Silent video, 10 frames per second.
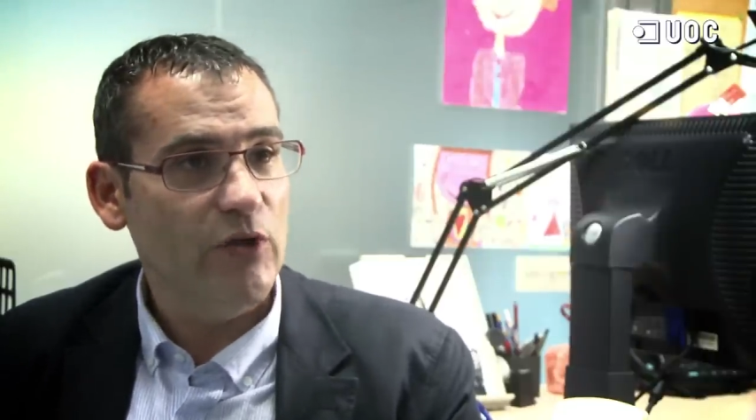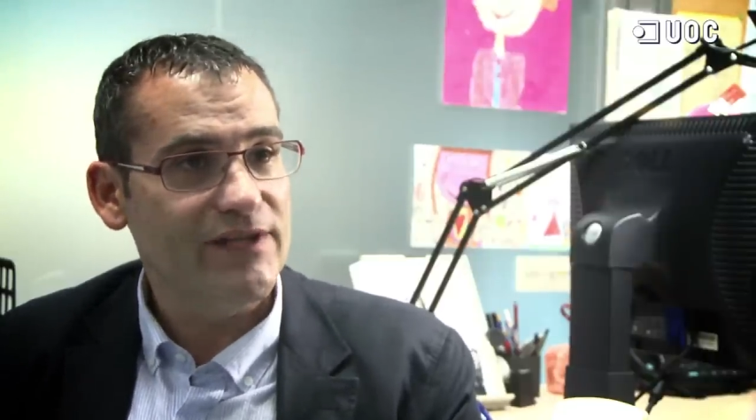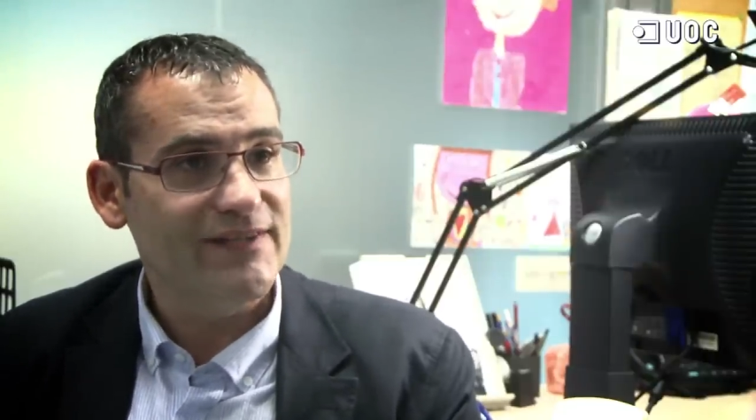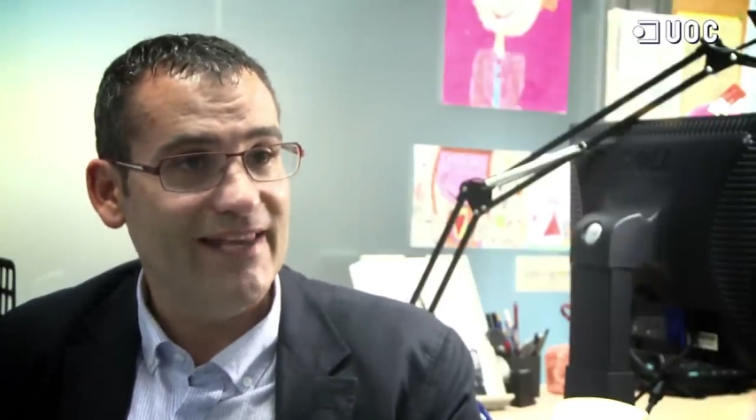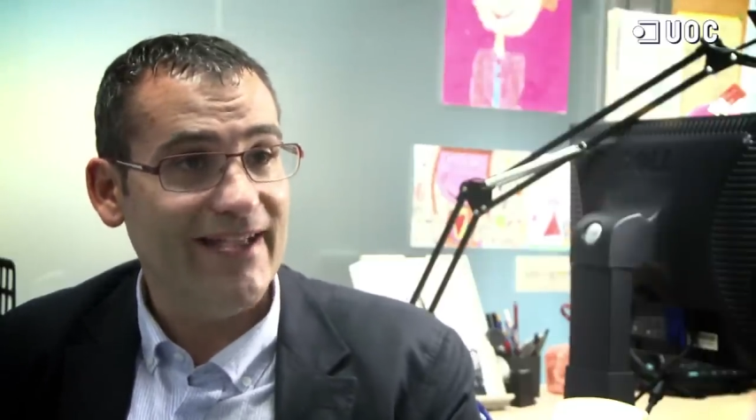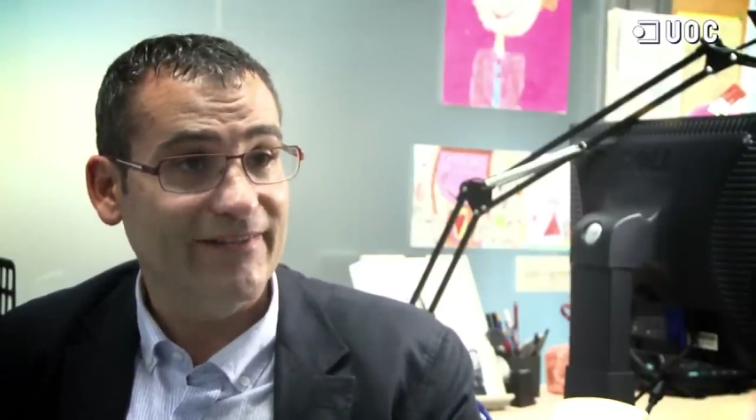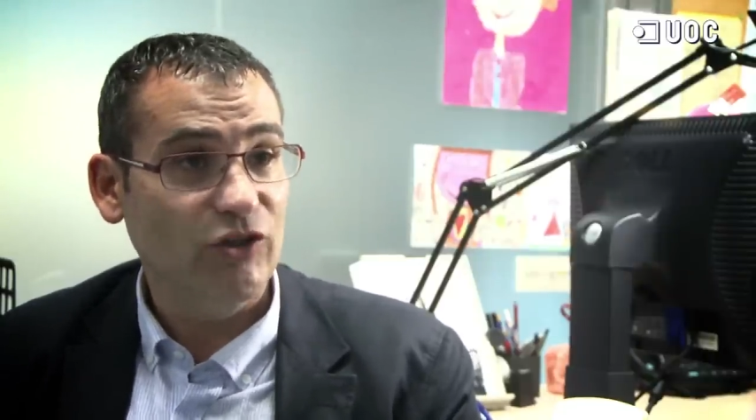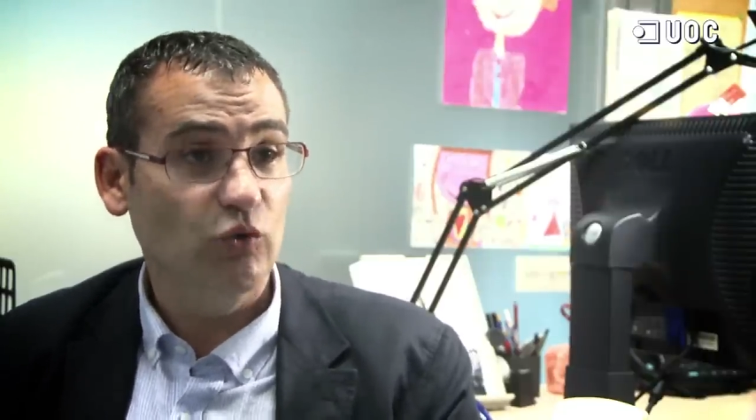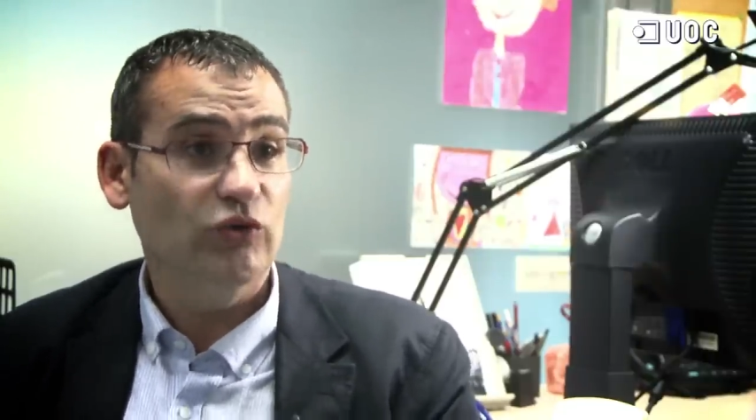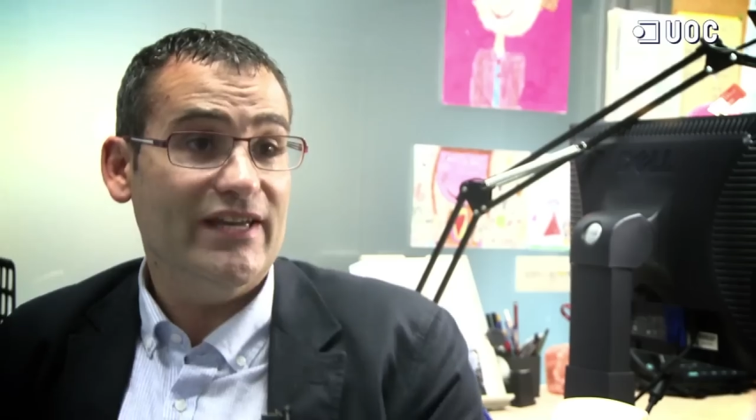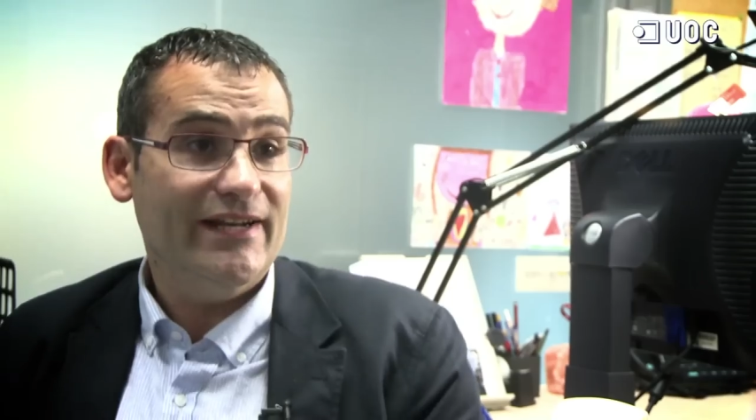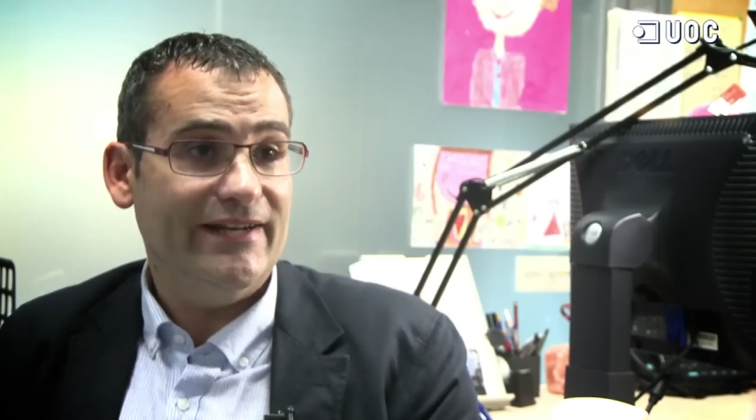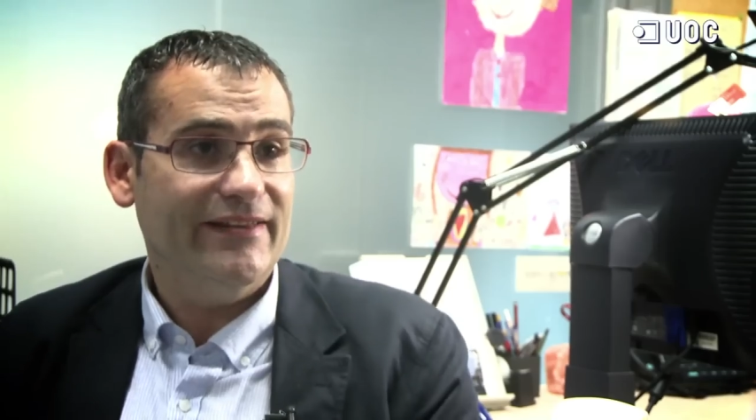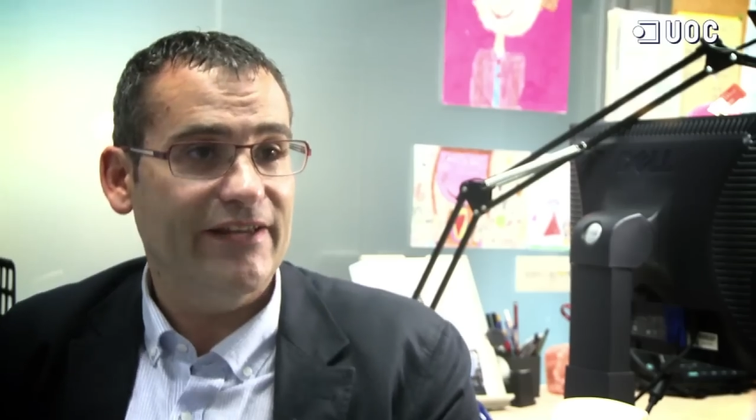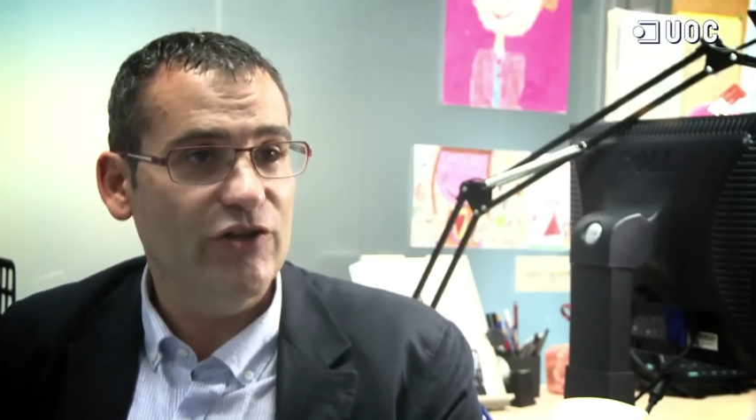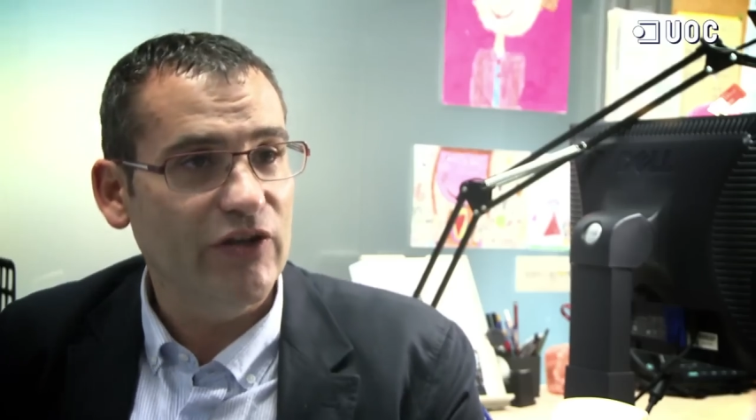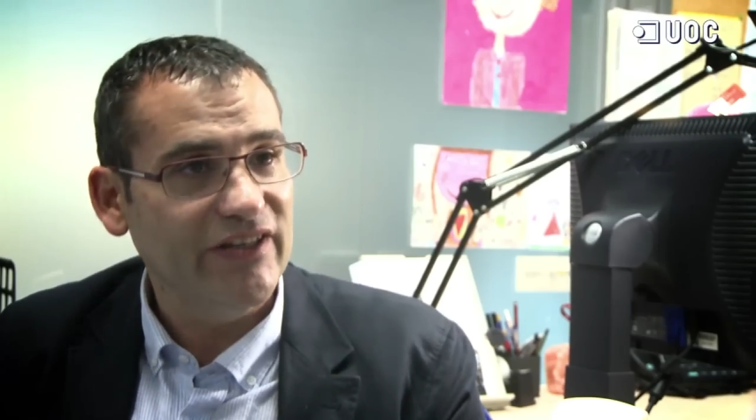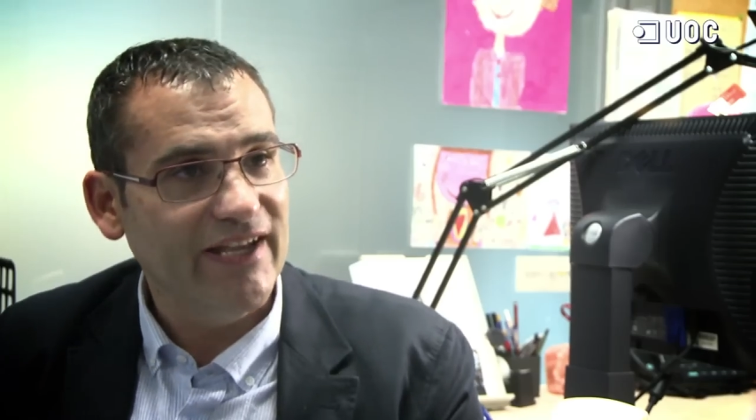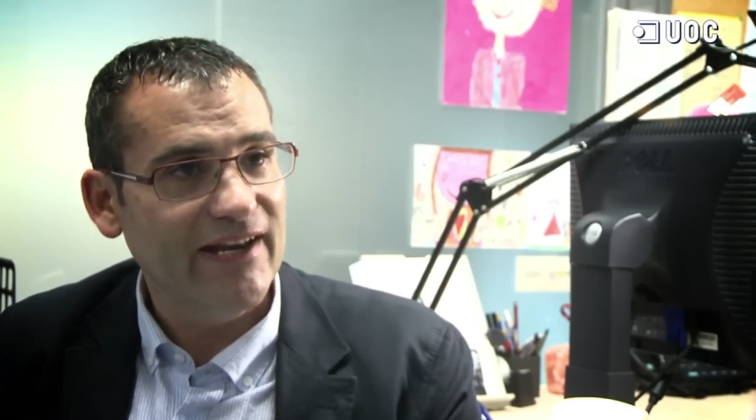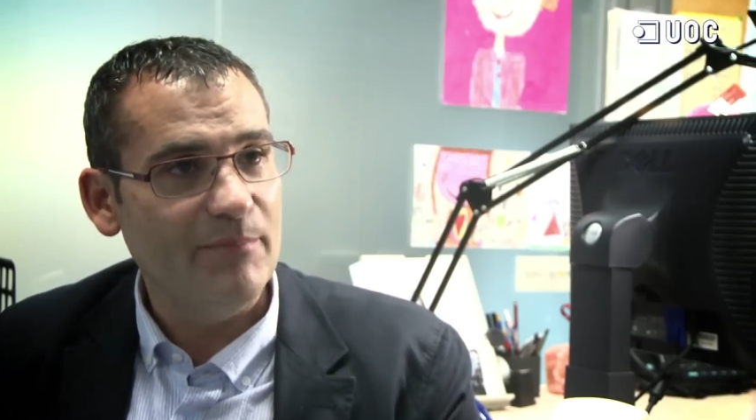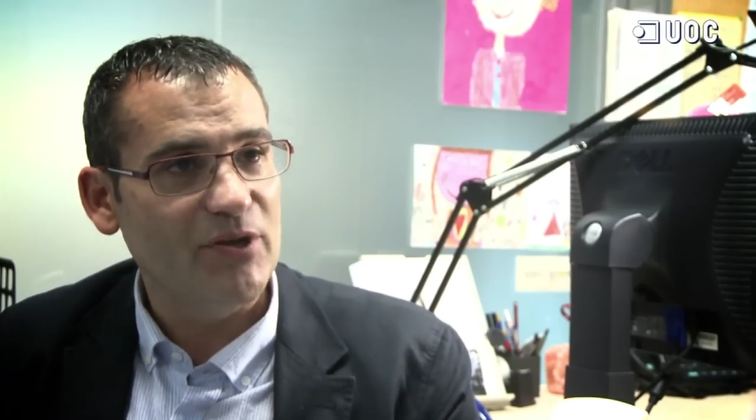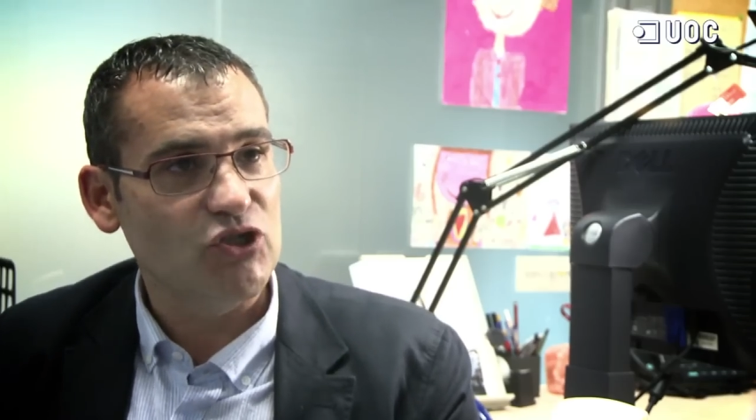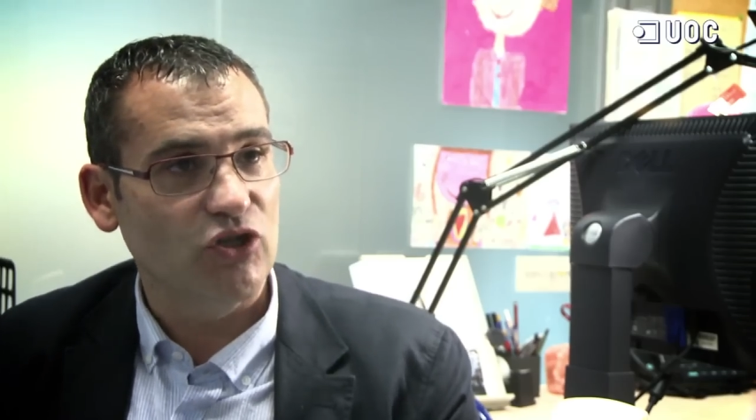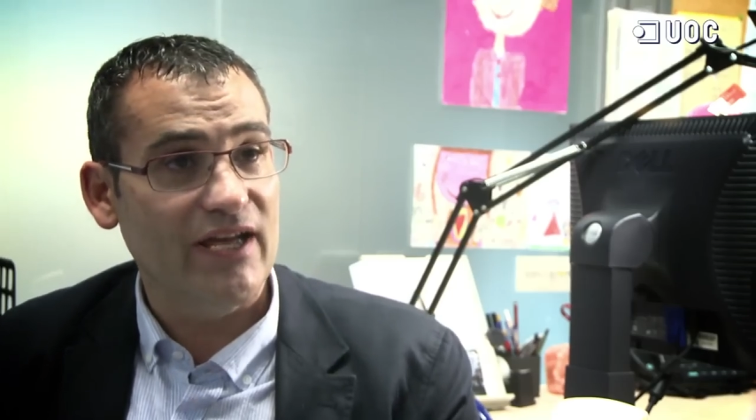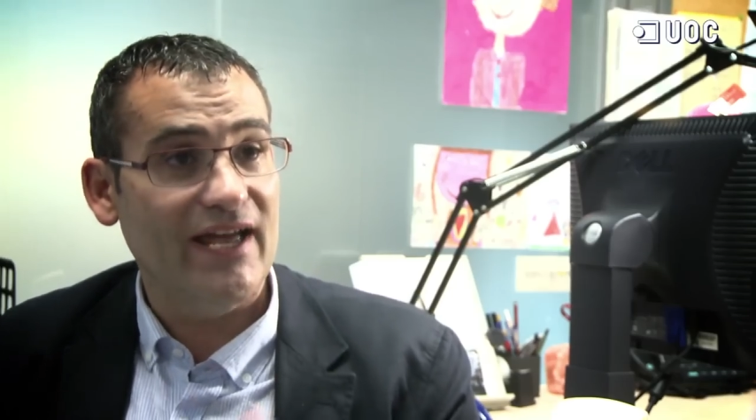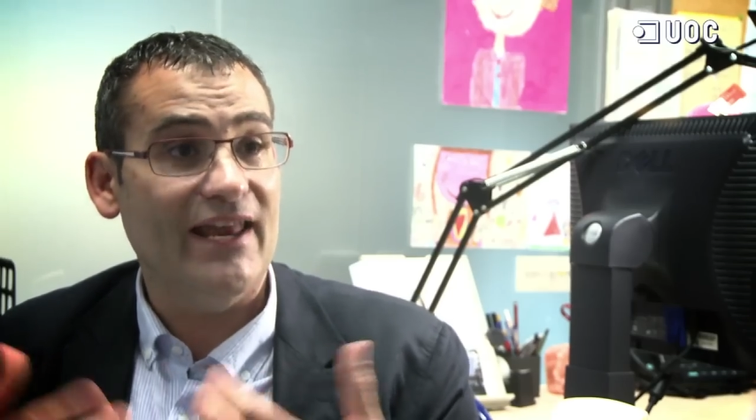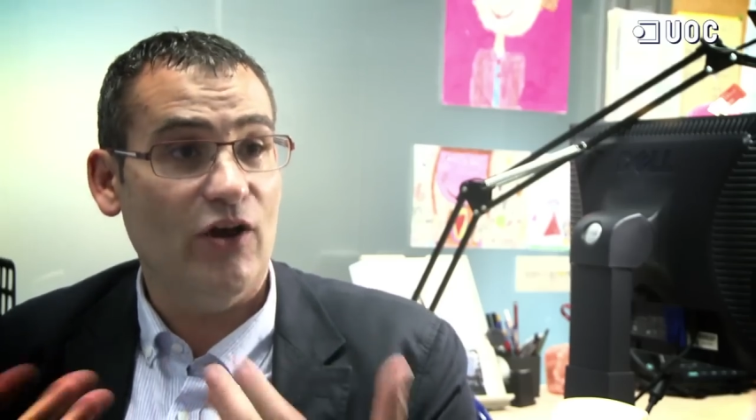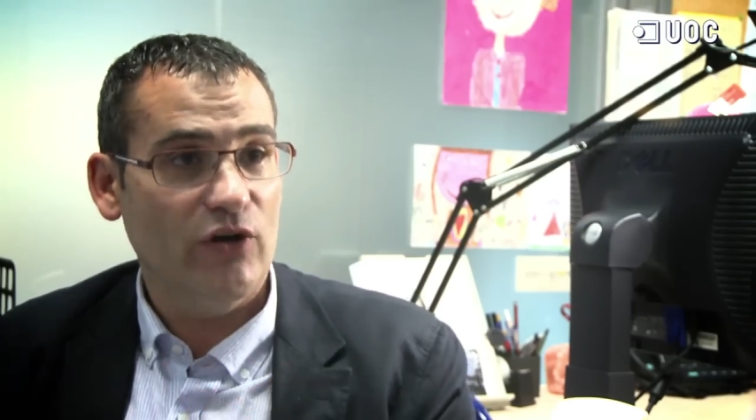es la actitud y el criterio que tenga la persona a la